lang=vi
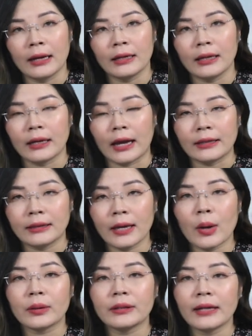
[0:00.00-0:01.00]
Thì cái te
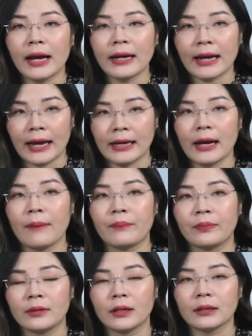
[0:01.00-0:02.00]
okure này á,
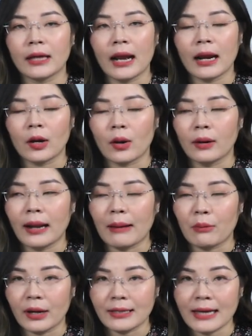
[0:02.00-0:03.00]
thực tế là nó là
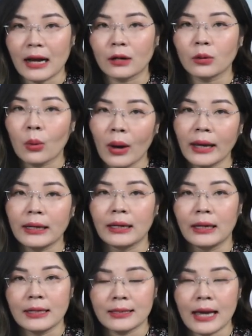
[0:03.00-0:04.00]
một cái dạng đuôi
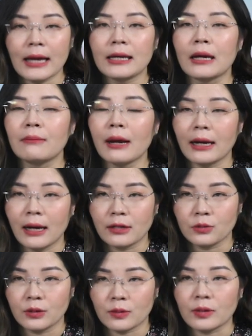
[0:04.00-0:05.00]
sai khiến mệnh lệnh
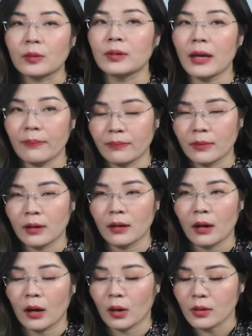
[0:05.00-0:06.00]
dùng trong giao tiếp.
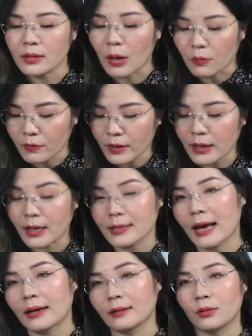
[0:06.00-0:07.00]
Nó giống với những cái
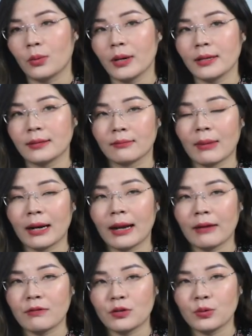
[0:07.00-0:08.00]
dạng đuôi mệnh
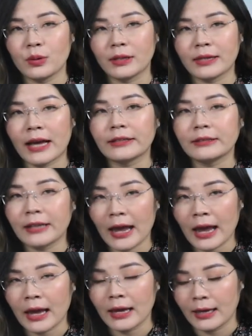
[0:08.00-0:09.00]
lệnh, ví dụ như
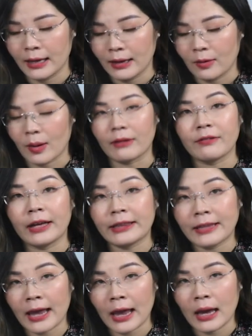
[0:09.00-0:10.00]
tekure hoặc là vt